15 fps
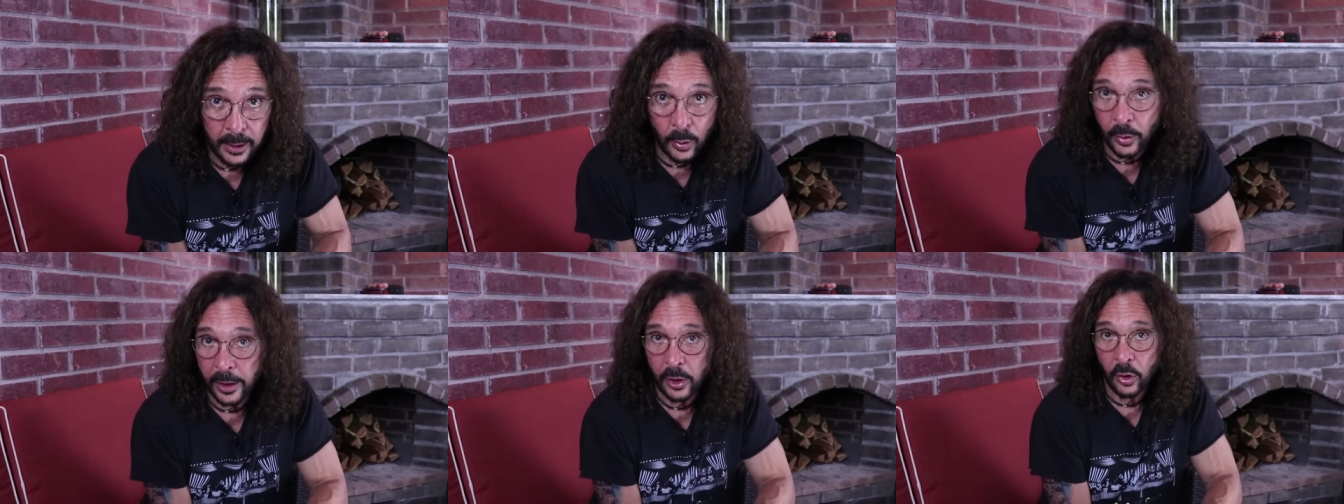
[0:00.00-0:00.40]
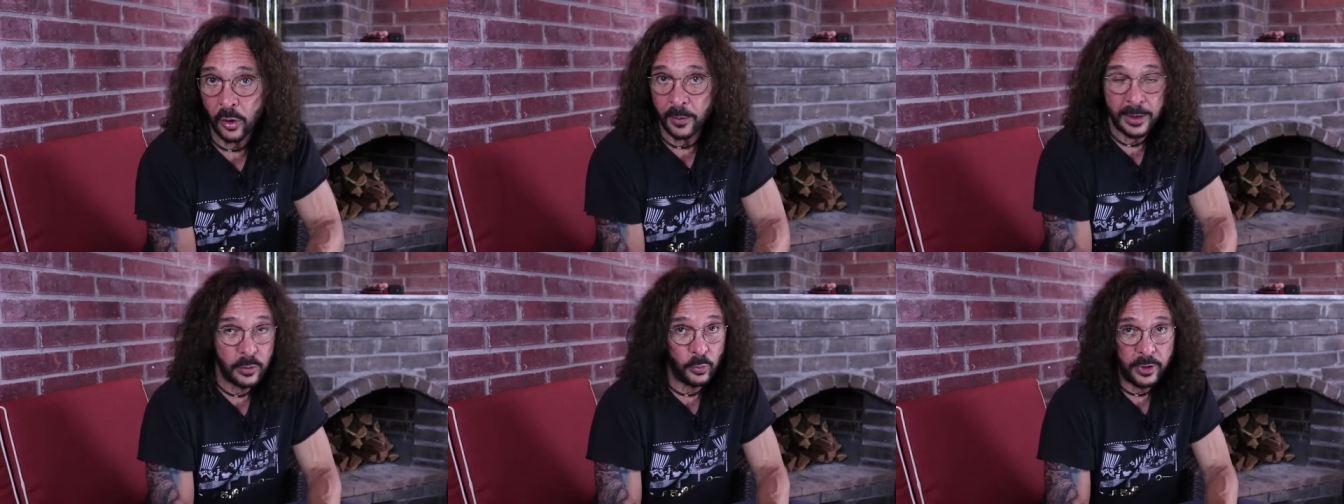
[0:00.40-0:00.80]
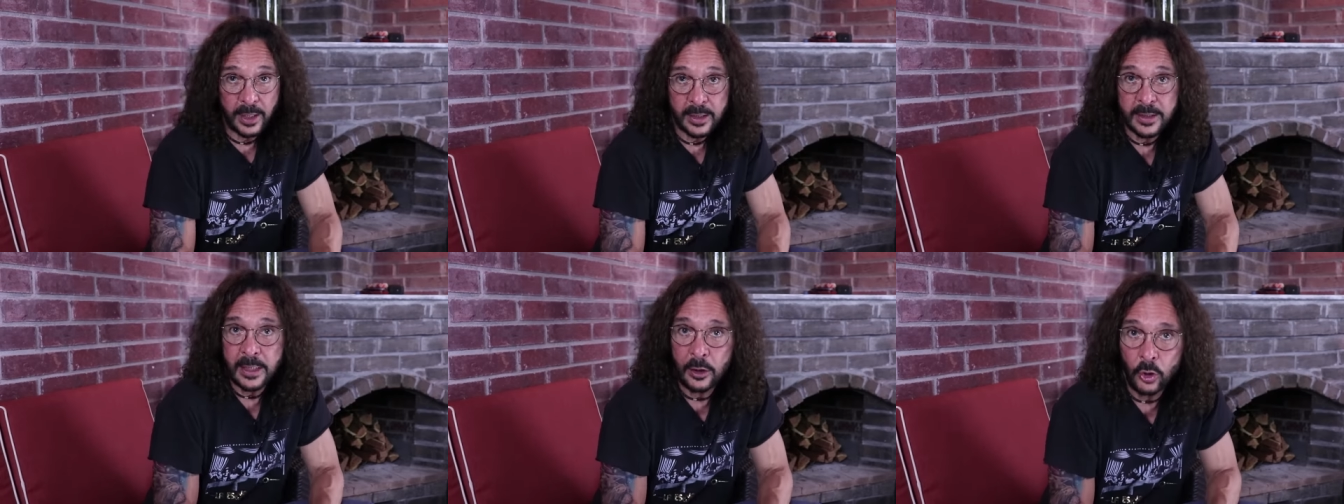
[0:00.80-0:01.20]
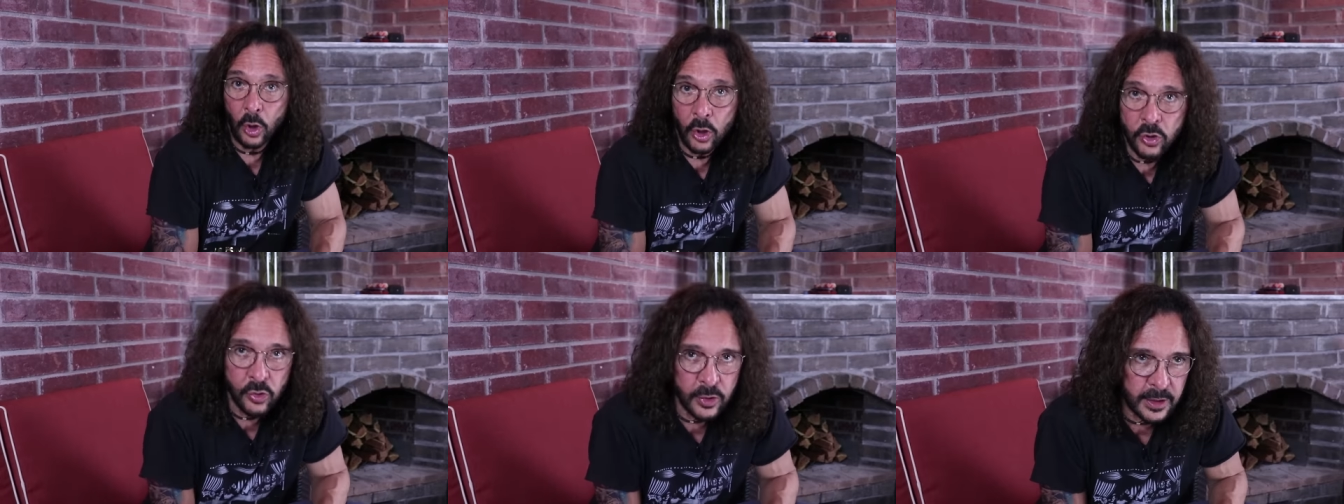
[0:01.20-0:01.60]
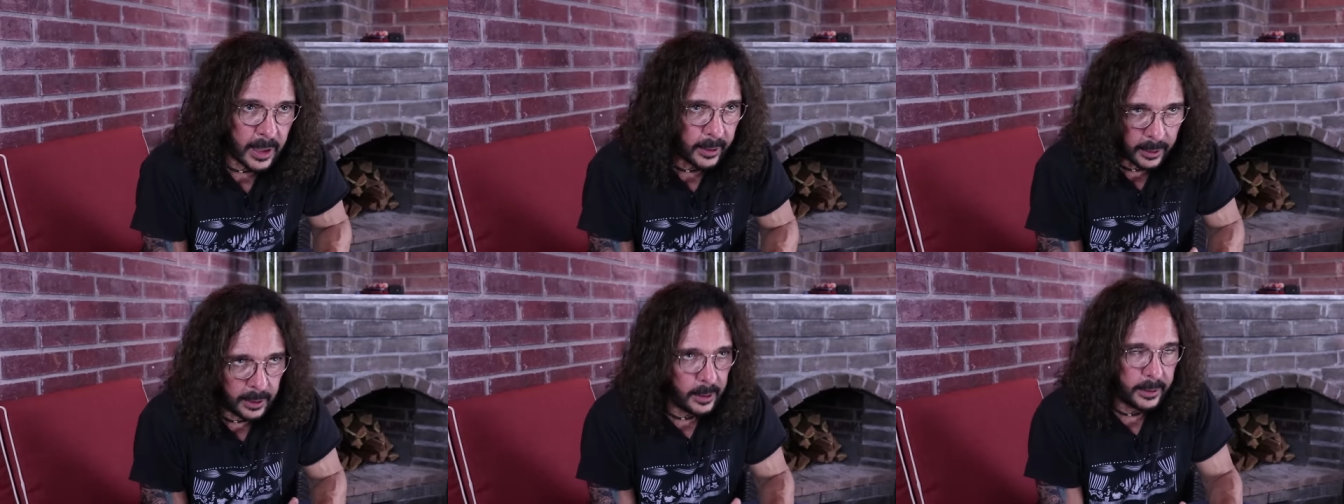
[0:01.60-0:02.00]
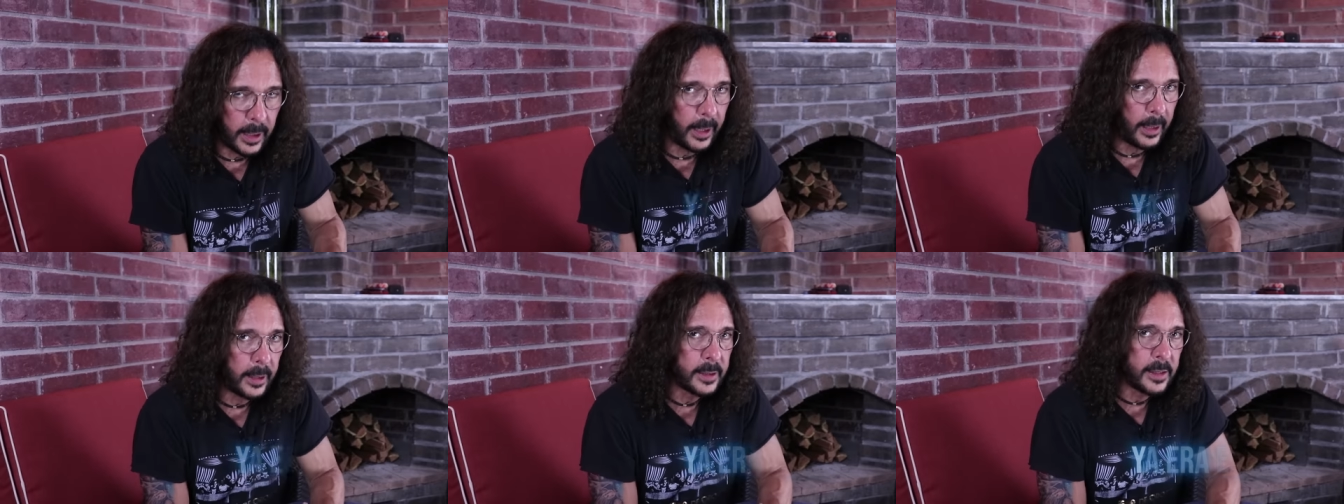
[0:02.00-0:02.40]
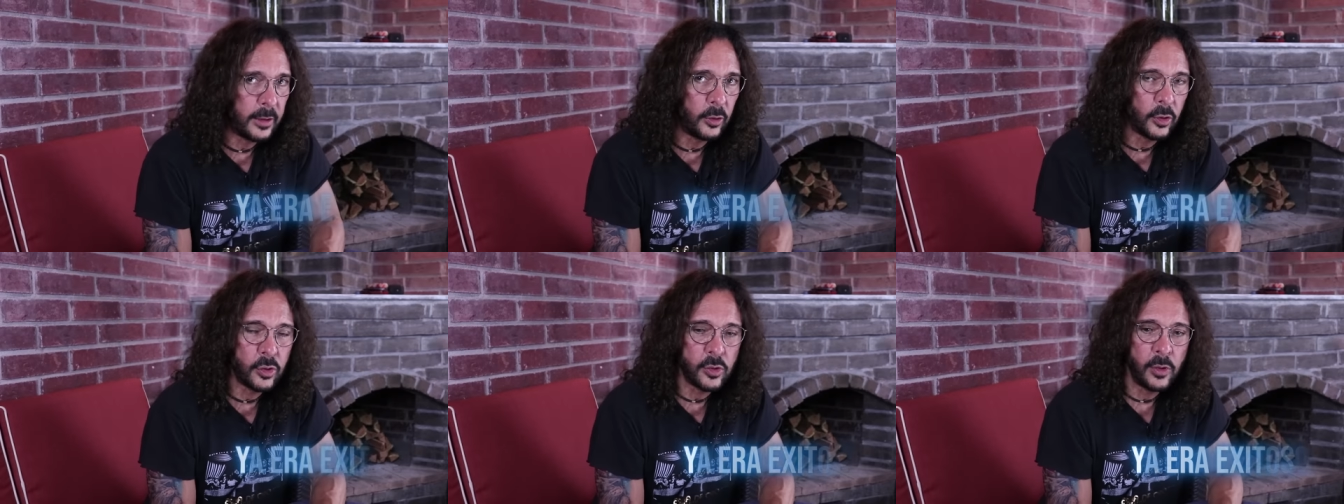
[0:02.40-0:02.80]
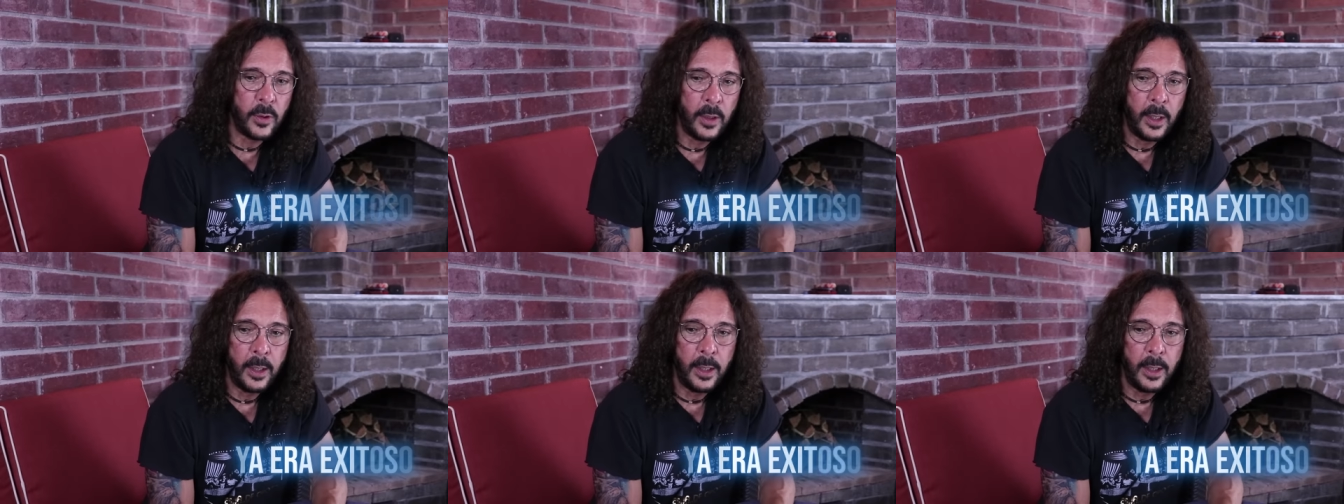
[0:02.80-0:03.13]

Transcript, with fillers: de Eugenio Derbez muy exitoso, o sea, él ya era exitoso.